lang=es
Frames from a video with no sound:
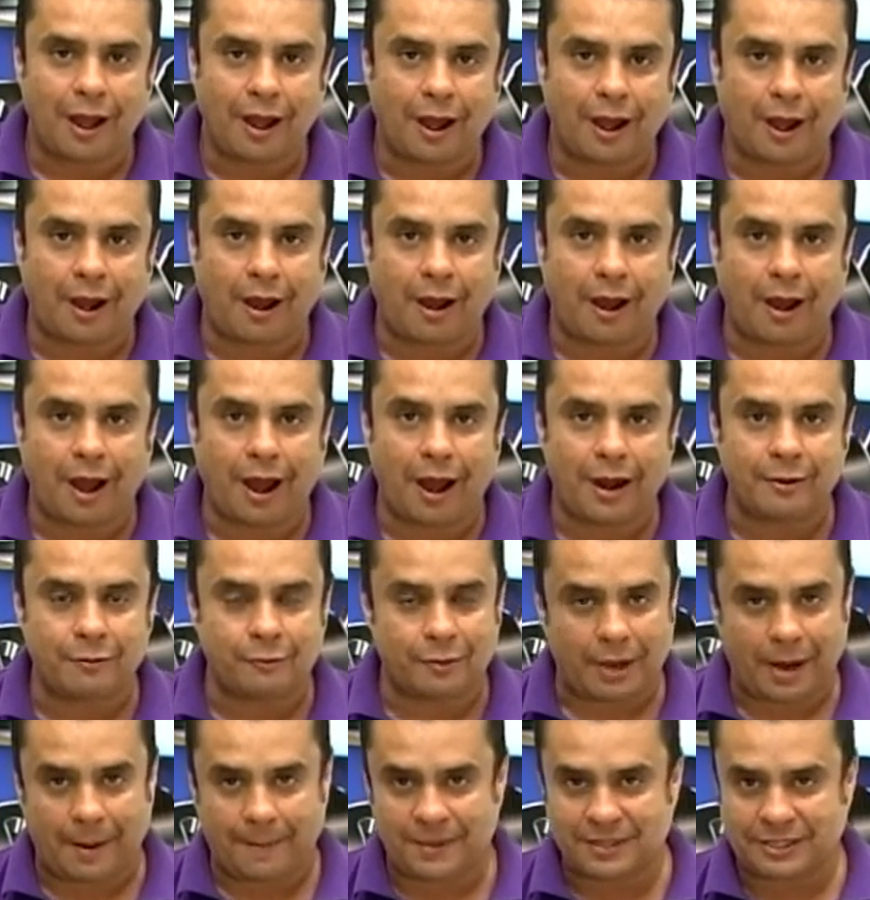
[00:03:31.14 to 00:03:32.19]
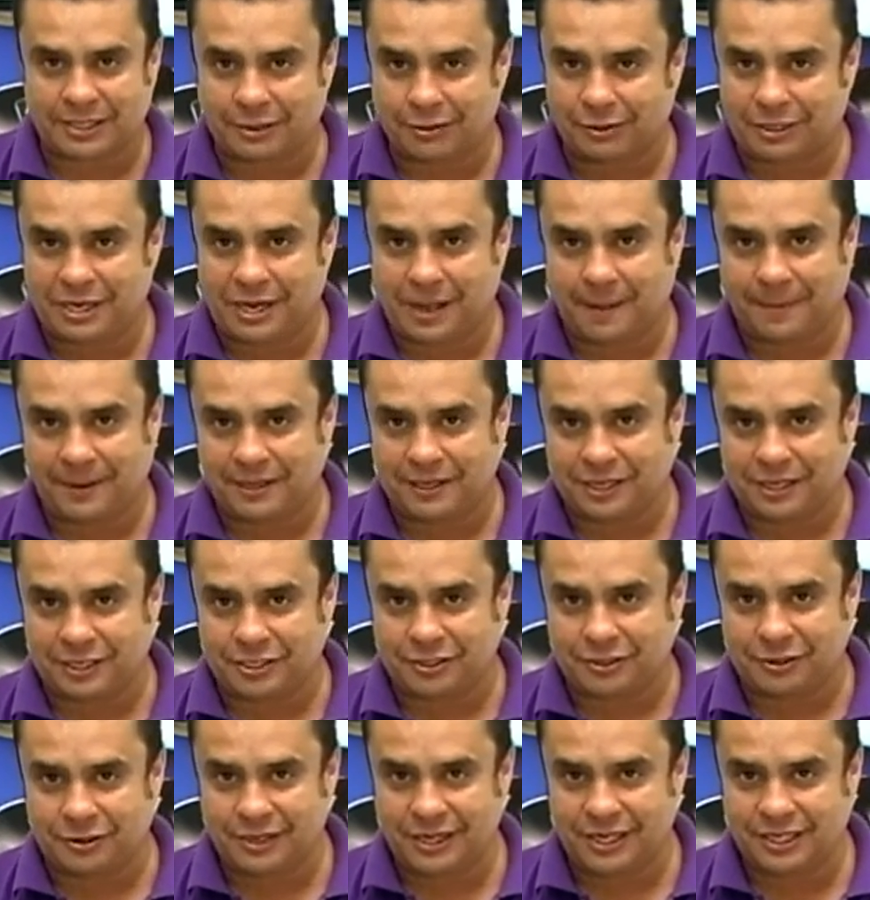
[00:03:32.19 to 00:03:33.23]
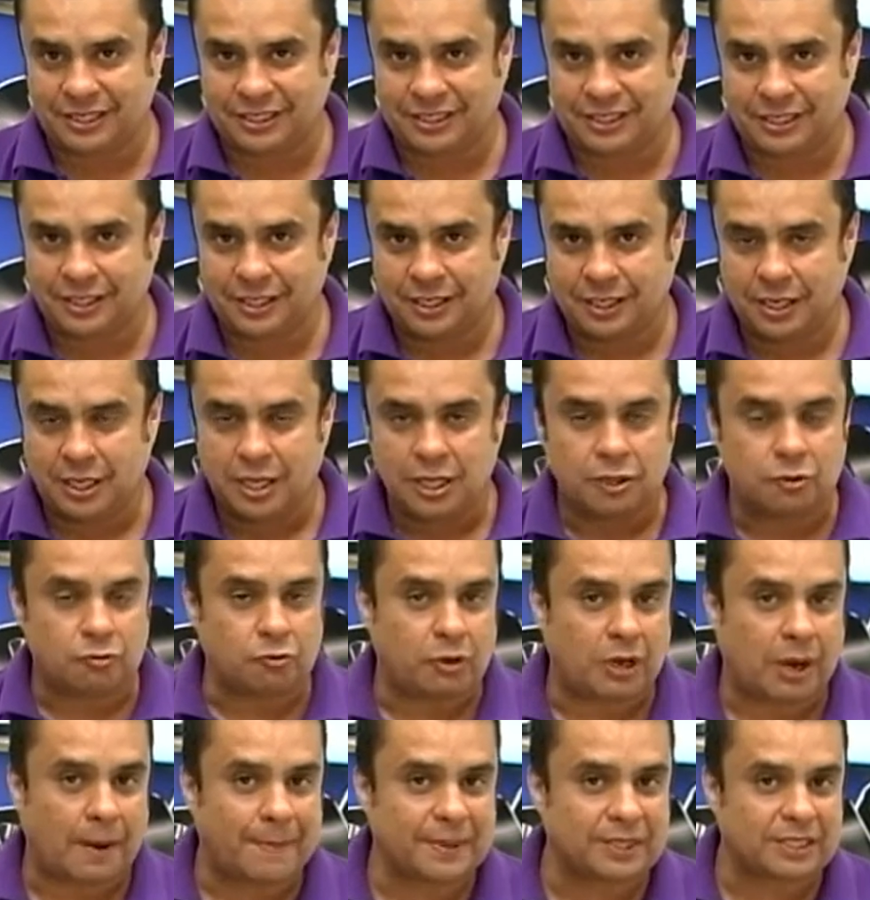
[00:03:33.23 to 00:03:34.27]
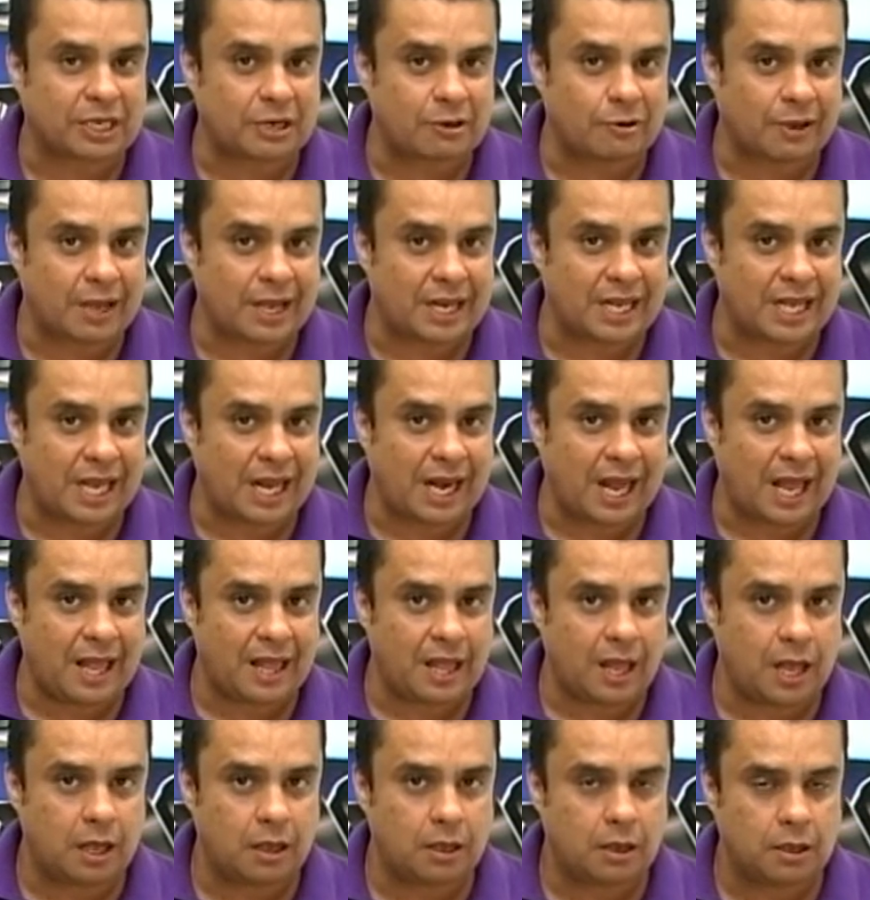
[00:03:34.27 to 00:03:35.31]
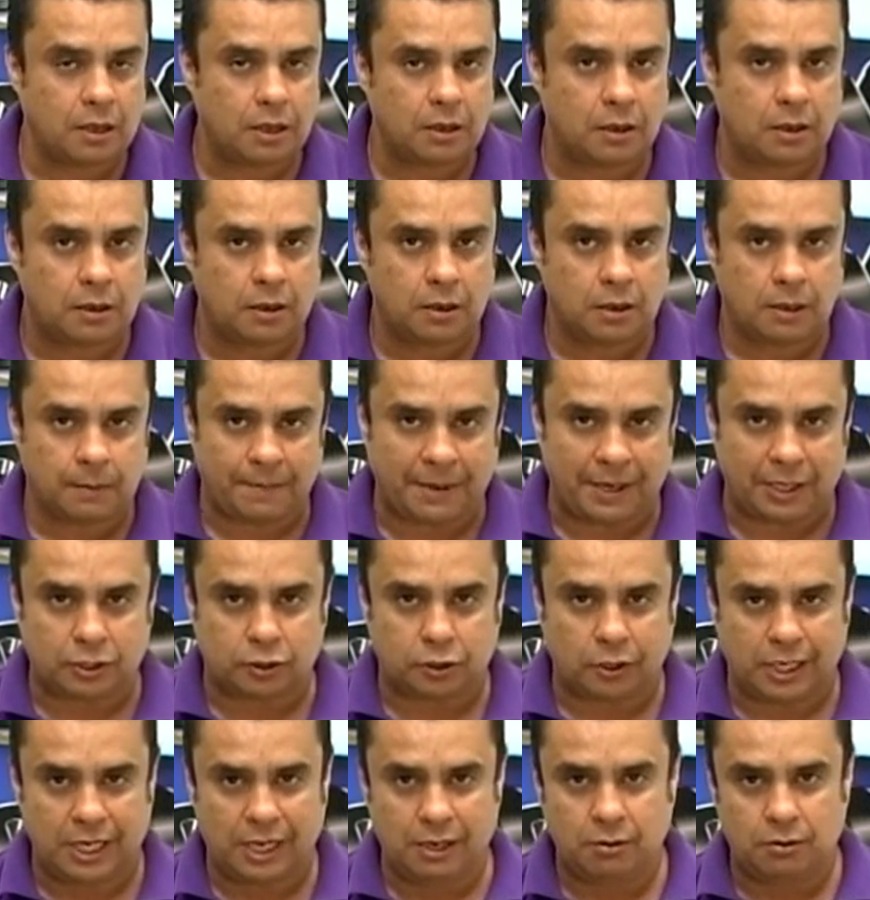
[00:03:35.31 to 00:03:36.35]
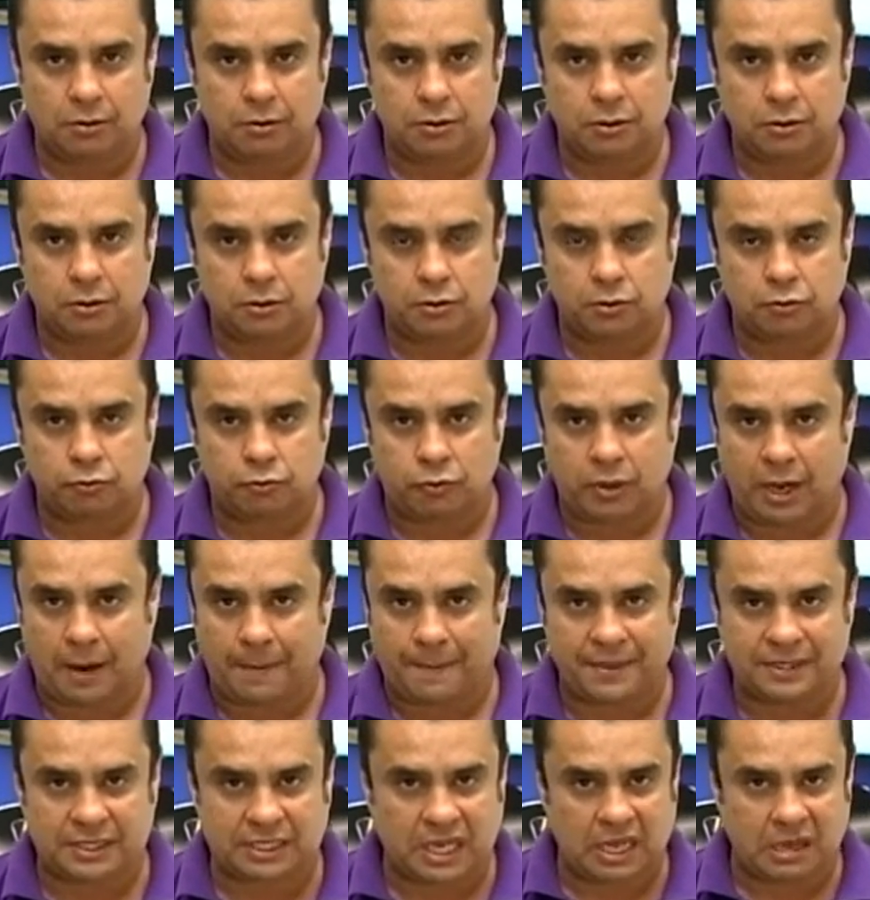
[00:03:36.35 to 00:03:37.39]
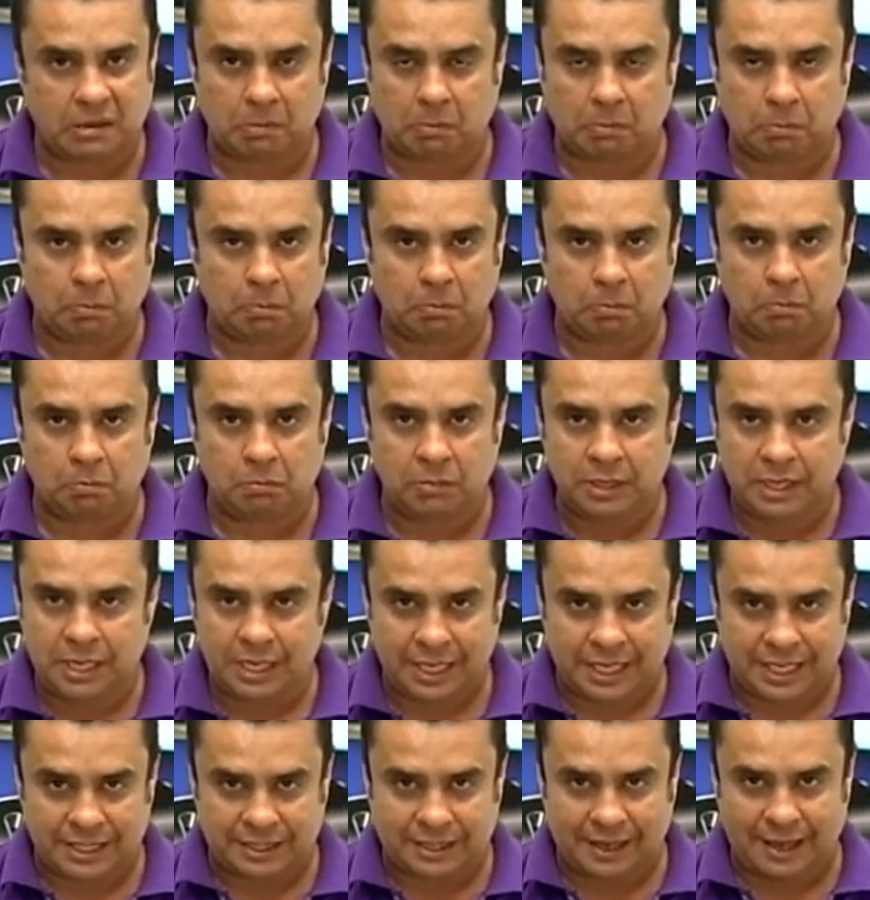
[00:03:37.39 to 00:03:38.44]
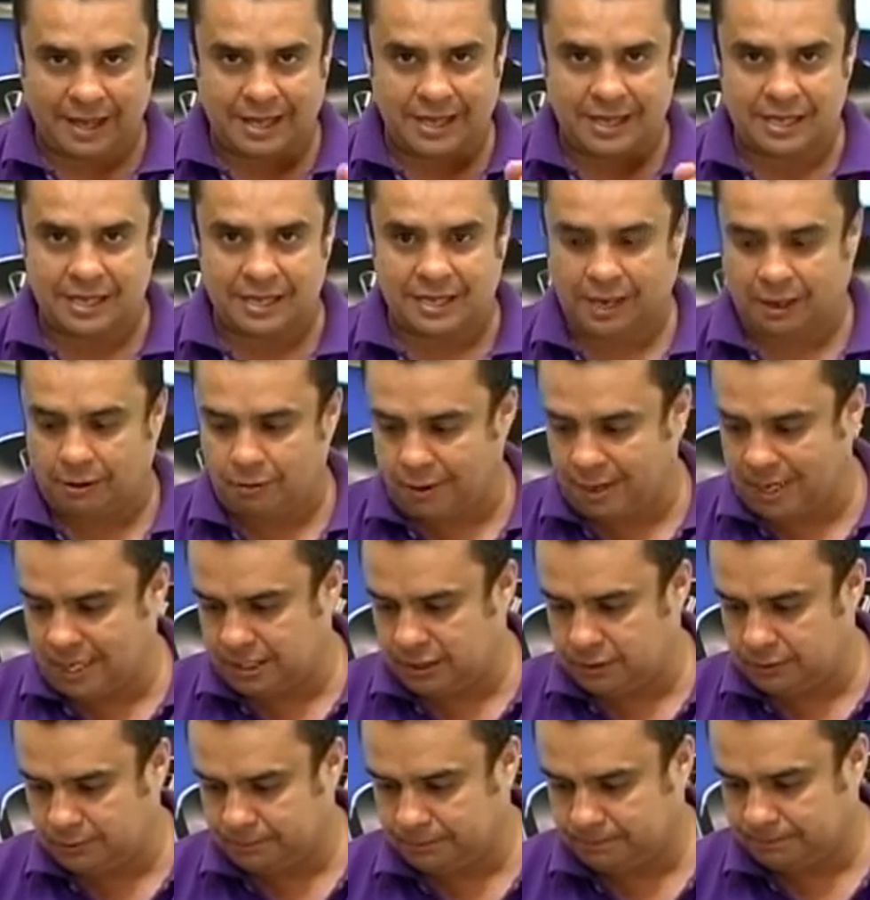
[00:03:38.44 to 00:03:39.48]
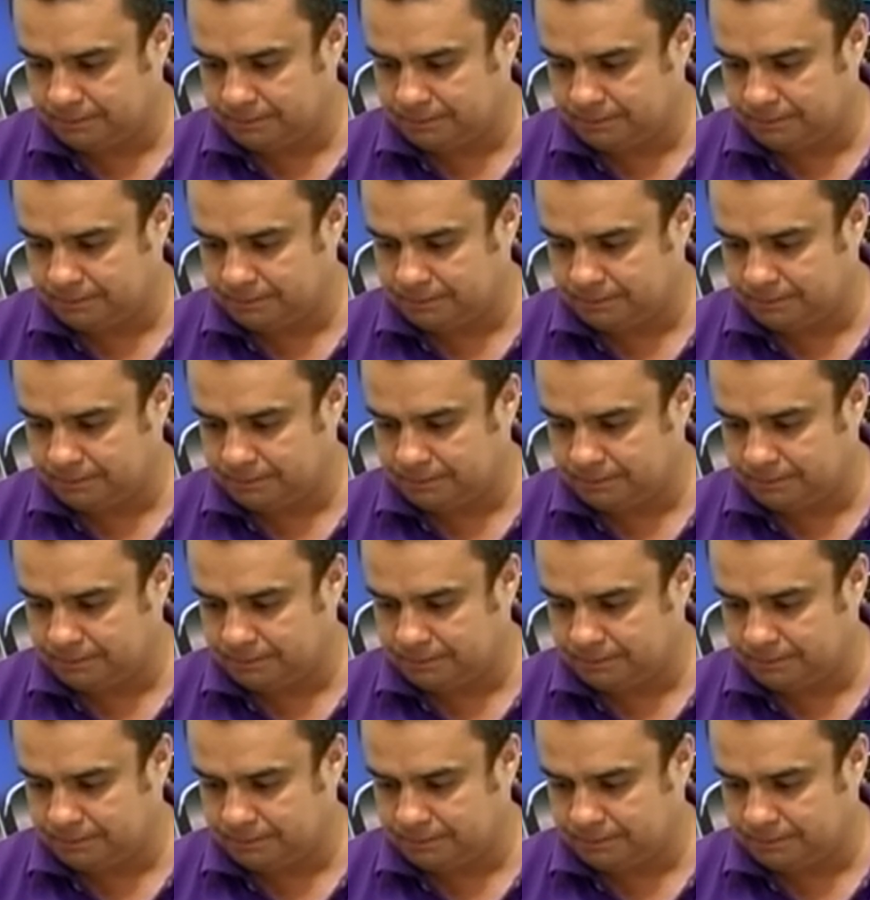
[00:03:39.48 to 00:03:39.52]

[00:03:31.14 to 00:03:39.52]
Ah, ¿No era pues que no tenía pretensiones? ¿No era pues que no quería nada? Personero, no era pues mm, mm, que, estaba dedicado a eso.